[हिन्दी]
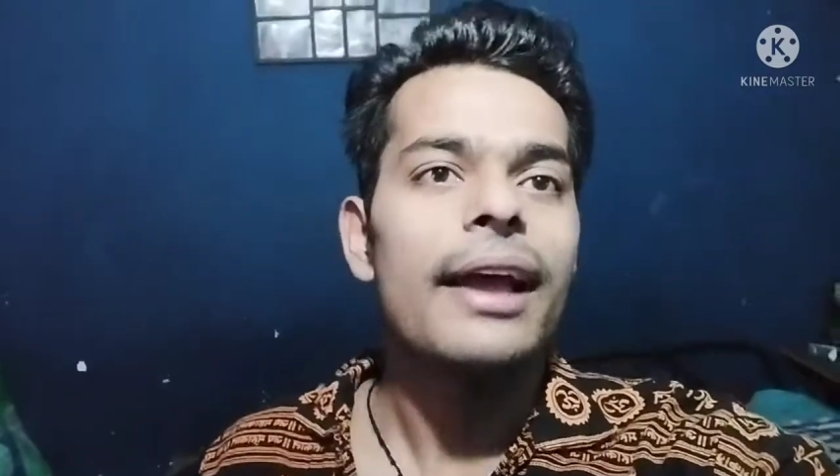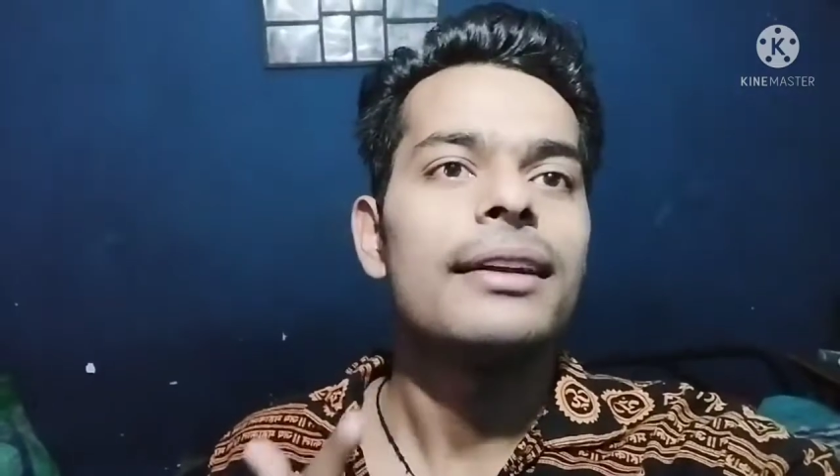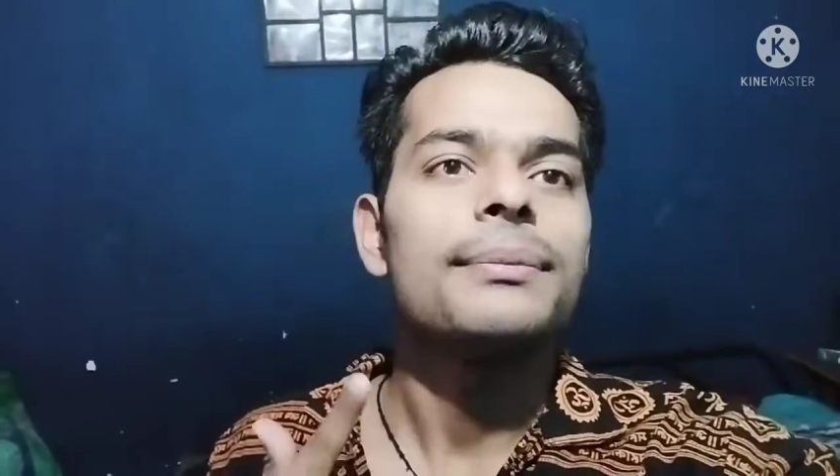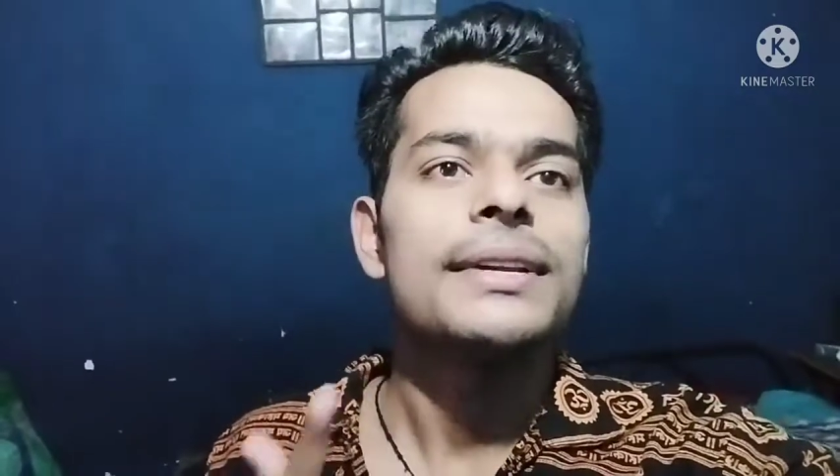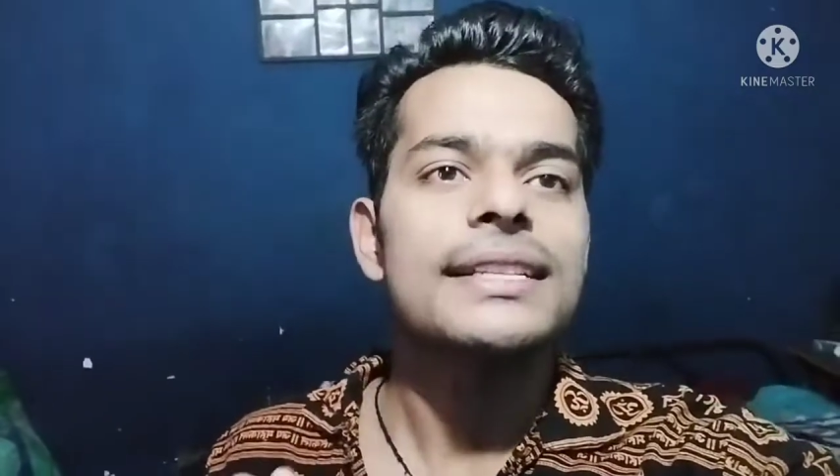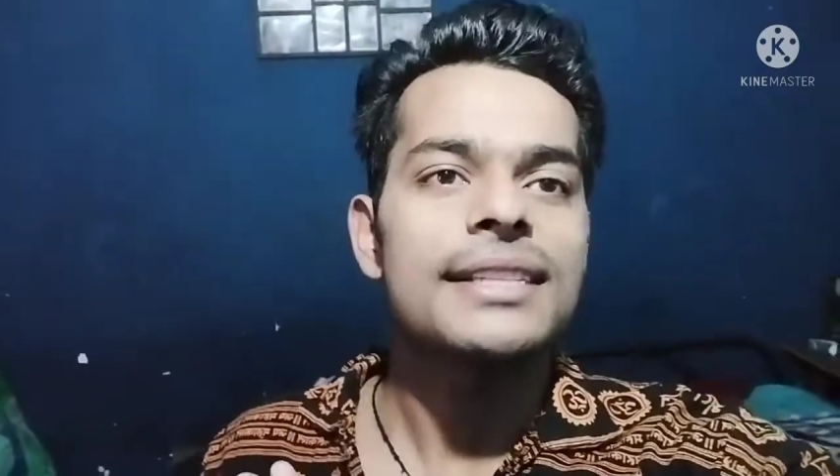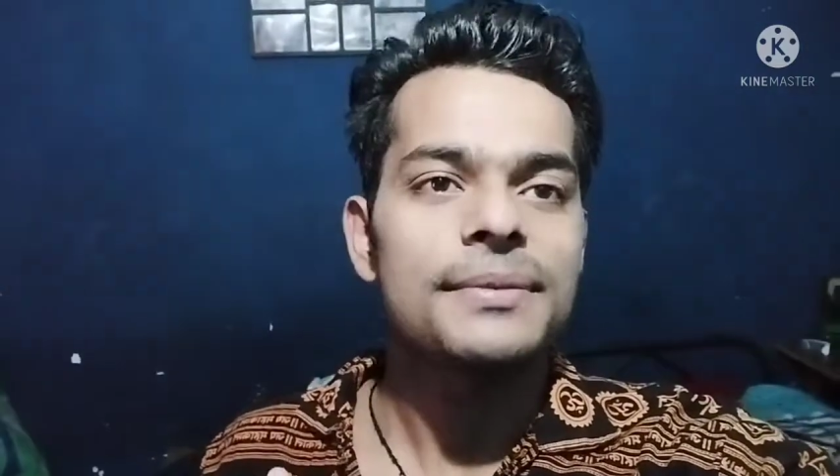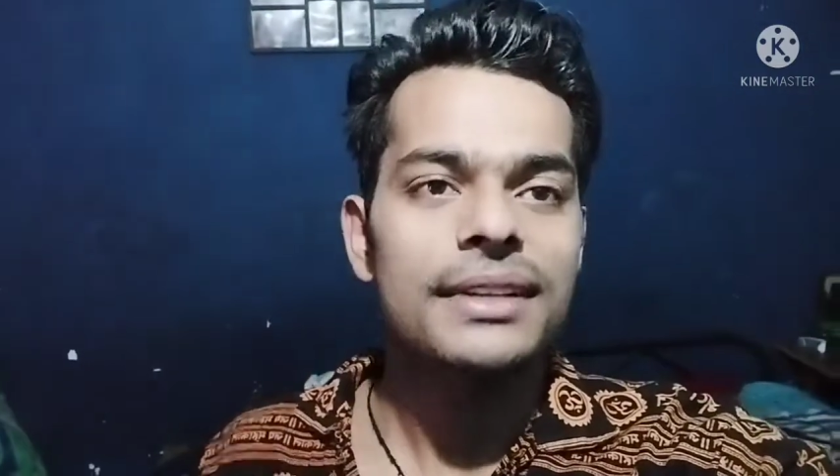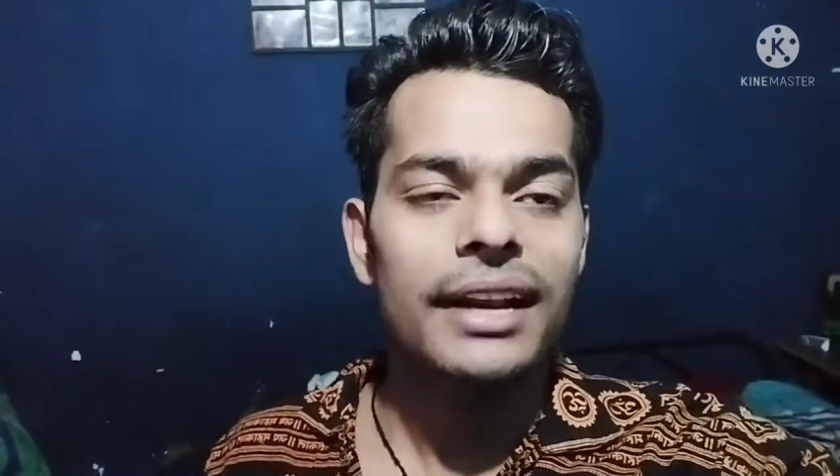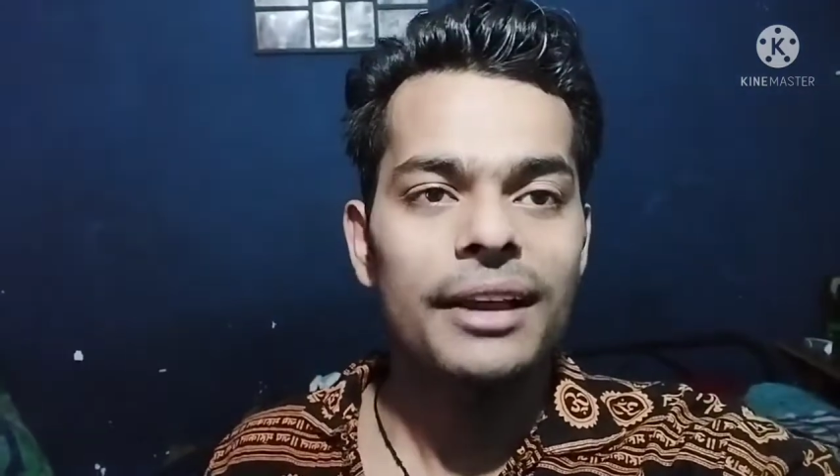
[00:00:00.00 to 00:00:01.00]
एंड प्लीज़
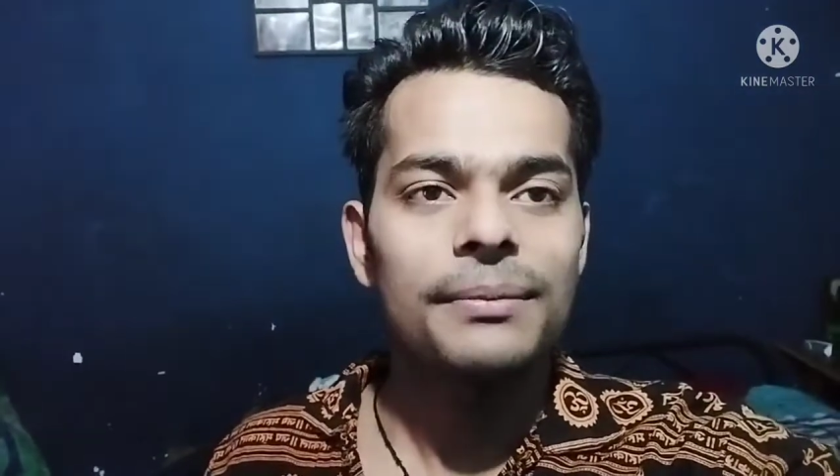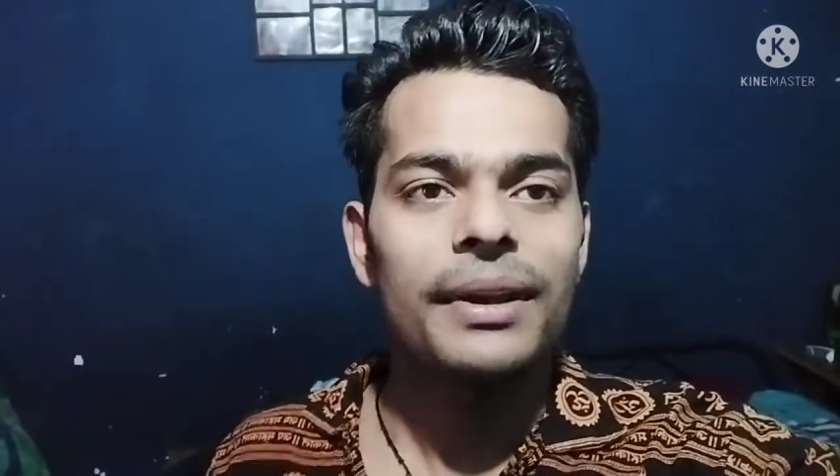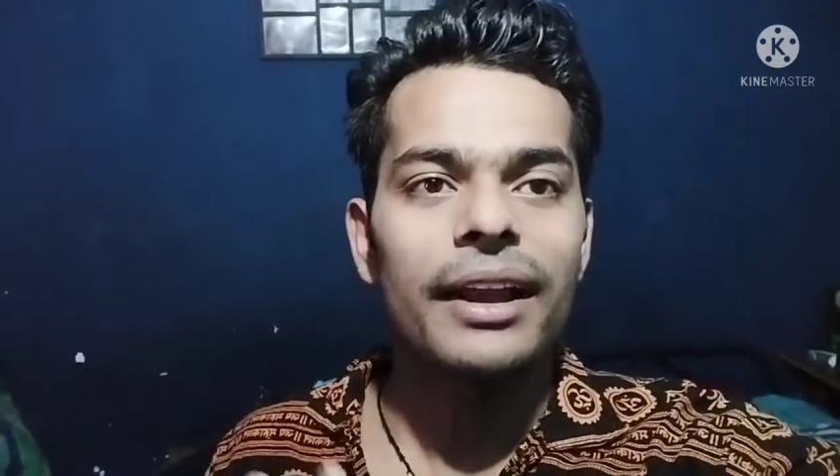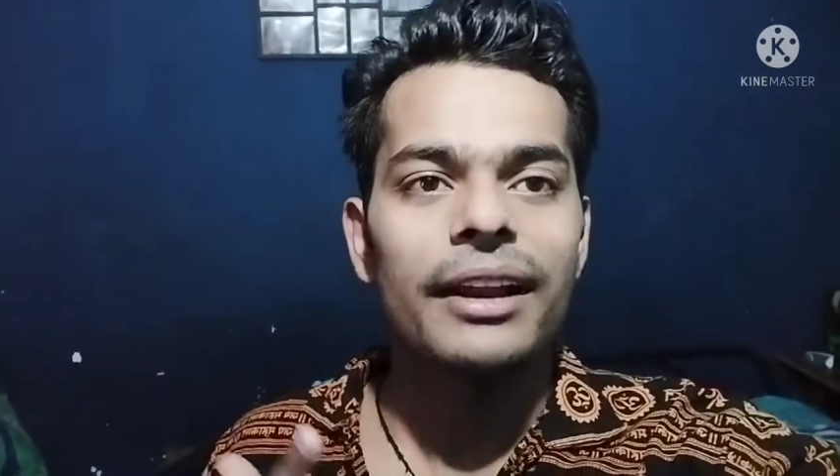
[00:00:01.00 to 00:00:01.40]
सब्सक्राइब